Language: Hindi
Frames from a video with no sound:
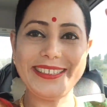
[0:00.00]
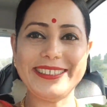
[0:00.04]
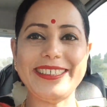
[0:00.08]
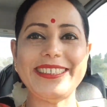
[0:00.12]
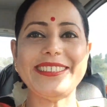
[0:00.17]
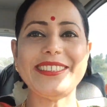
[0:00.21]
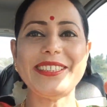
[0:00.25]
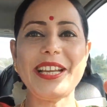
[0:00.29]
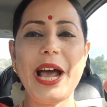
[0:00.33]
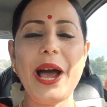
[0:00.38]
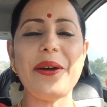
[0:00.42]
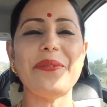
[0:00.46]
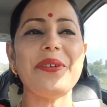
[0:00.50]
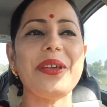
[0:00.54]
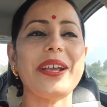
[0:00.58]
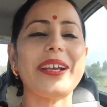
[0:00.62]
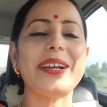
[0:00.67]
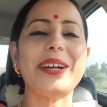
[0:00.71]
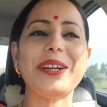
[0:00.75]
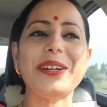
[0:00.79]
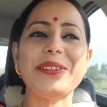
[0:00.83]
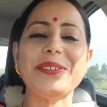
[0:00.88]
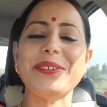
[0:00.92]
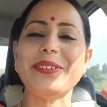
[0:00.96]
जितना भी
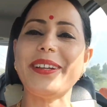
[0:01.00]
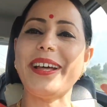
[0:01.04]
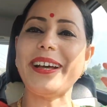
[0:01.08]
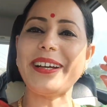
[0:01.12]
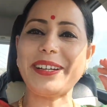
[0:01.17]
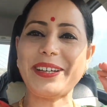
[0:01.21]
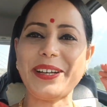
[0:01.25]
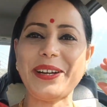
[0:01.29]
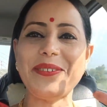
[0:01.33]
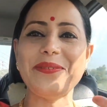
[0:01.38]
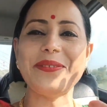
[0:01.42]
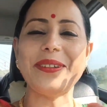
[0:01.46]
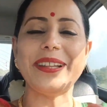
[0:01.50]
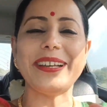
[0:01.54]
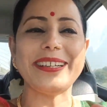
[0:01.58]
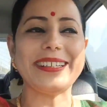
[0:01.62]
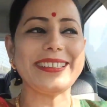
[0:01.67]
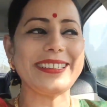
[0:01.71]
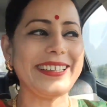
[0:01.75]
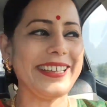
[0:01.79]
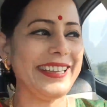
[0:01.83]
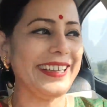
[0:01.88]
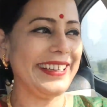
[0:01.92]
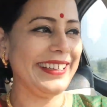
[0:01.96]
कर दू ना कम
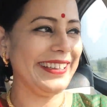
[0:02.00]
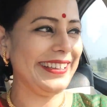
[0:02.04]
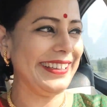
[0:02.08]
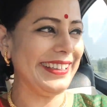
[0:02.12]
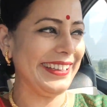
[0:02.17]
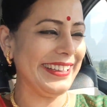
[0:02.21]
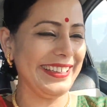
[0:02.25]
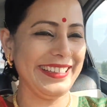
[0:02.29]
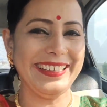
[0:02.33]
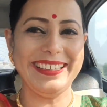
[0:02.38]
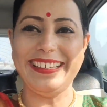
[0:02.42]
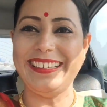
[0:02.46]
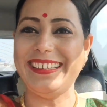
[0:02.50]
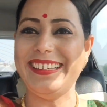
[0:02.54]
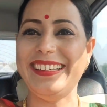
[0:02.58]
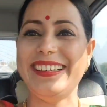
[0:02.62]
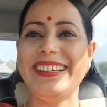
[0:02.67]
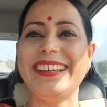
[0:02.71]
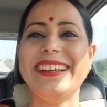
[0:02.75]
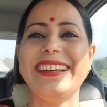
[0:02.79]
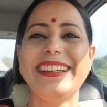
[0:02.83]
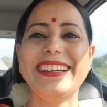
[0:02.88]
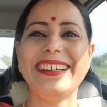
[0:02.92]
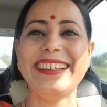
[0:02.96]
लगता है
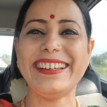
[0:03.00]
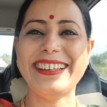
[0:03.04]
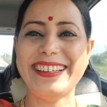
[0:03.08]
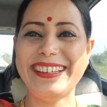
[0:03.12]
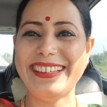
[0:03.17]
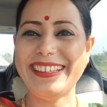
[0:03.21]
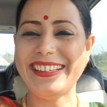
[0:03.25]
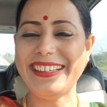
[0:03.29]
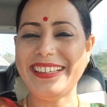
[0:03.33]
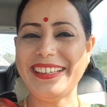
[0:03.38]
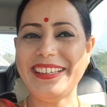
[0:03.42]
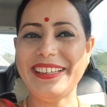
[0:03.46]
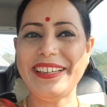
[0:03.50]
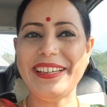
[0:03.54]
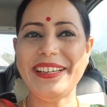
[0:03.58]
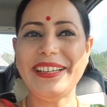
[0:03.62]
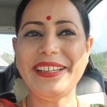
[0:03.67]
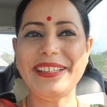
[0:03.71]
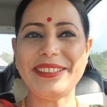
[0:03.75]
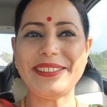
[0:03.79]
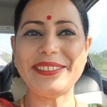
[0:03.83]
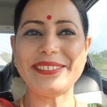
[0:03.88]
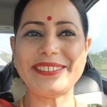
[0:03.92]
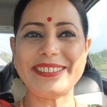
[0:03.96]

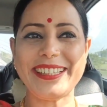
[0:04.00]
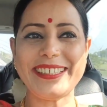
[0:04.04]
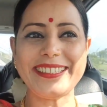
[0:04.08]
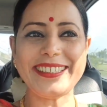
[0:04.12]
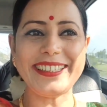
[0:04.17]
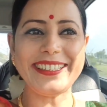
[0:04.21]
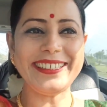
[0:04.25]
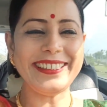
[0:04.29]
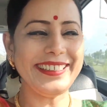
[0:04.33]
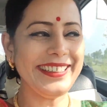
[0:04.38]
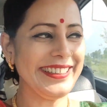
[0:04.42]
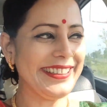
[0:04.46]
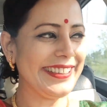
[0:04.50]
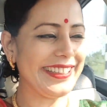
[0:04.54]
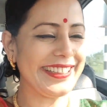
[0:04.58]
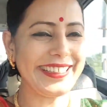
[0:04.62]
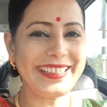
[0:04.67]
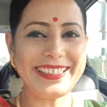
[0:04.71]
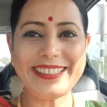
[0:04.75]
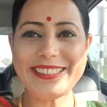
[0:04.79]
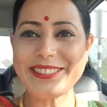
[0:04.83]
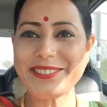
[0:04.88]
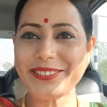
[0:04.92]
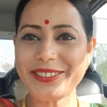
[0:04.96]
तो चलिए
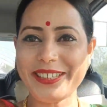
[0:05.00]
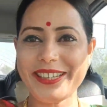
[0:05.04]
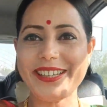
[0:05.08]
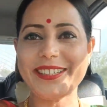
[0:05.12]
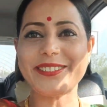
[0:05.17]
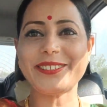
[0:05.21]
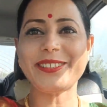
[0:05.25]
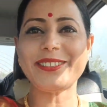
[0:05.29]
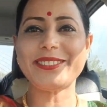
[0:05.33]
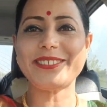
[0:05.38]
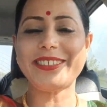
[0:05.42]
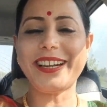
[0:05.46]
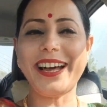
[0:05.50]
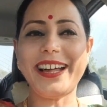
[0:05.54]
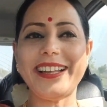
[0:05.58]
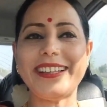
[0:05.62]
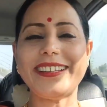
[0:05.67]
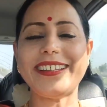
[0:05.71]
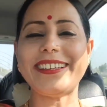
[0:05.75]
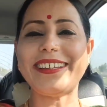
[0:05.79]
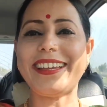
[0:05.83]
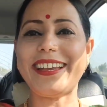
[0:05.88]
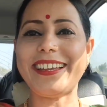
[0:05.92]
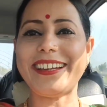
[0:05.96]
निकल चुके हैं
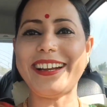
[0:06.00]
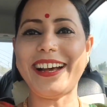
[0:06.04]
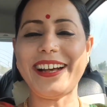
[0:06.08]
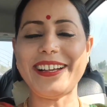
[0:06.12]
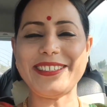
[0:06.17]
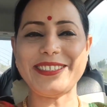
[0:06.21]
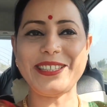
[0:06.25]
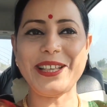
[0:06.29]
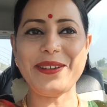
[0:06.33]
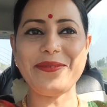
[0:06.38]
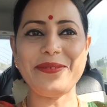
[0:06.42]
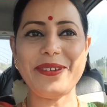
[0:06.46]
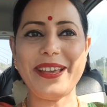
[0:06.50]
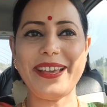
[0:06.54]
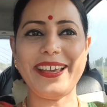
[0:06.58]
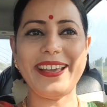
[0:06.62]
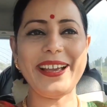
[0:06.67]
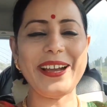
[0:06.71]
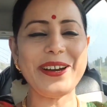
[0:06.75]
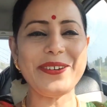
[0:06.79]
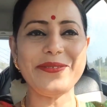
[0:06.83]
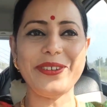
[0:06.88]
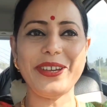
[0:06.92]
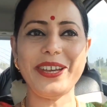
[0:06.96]
ससुराल के रास्ते में
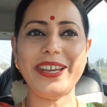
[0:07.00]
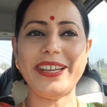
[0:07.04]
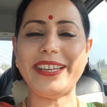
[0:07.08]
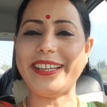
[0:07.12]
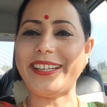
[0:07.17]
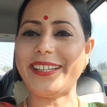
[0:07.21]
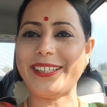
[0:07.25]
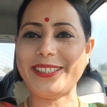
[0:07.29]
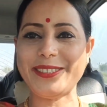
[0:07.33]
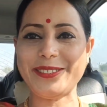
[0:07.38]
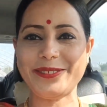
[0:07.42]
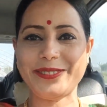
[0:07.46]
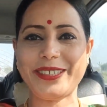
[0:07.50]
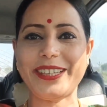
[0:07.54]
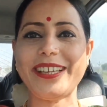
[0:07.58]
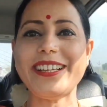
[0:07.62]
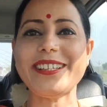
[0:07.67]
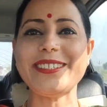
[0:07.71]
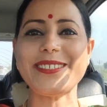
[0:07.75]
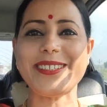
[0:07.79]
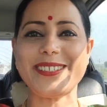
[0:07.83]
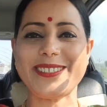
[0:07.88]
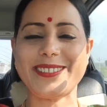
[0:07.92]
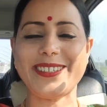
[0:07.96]
है अभी निकल चुके
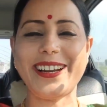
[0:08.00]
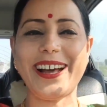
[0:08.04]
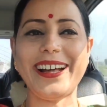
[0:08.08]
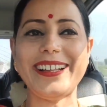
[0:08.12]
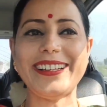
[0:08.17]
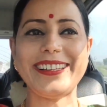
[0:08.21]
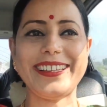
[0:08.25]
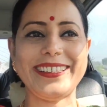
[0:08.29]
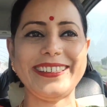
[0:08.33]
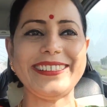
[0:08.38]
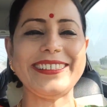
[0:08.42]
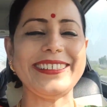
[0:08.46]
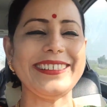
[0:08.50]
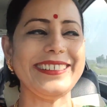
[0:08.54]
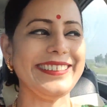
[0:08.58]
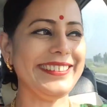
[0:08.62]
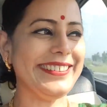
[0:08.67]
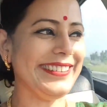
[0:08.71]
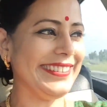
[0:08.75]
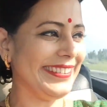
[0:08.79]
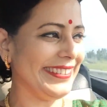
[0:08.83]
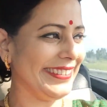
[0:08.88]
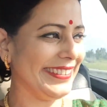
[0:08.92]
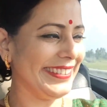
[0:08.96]
हैं ससुराल के
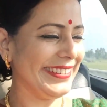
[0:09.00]
लिए